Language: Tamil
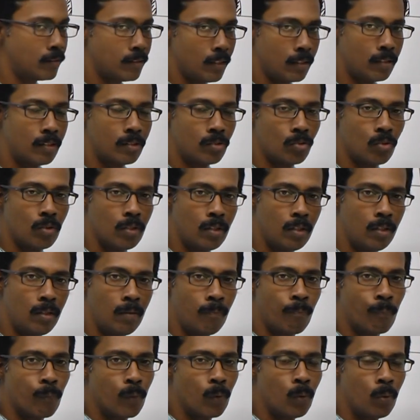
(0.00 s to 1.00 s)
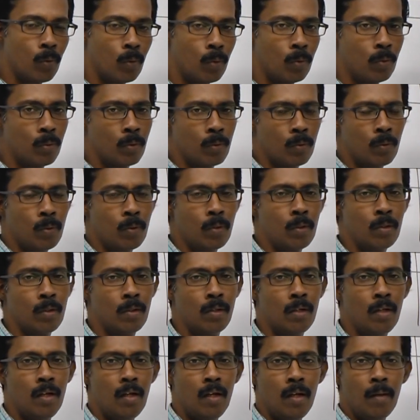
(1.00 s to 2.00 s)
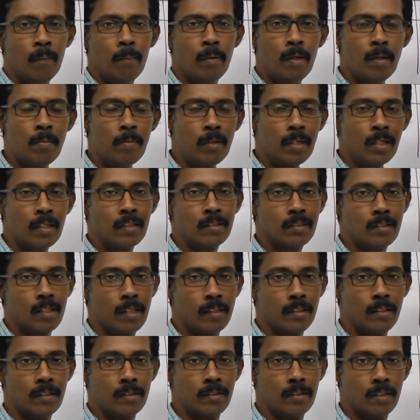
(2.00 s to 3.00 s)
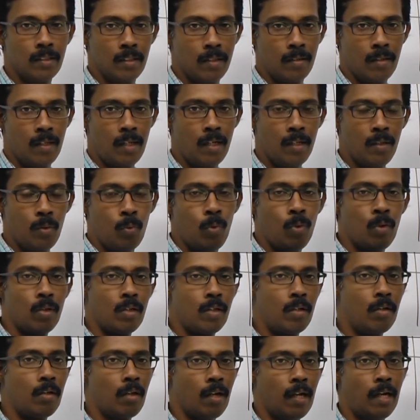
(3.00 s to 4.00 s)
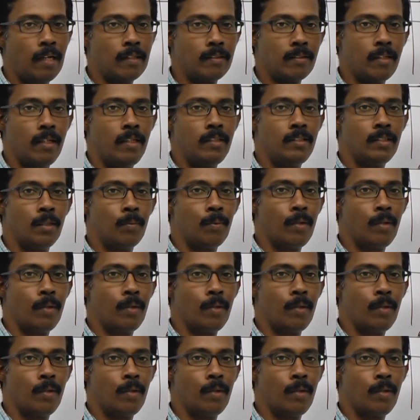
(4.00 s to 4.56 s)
ஸ்ட்ரக்சர்ஸ் வந்து ஒரு ஒரு பெர்மனன்ட் ஸ்ட்ரக்சர்ஸ் அது அது ஒரு தடவை லாஸ் ஆகிடுச்சு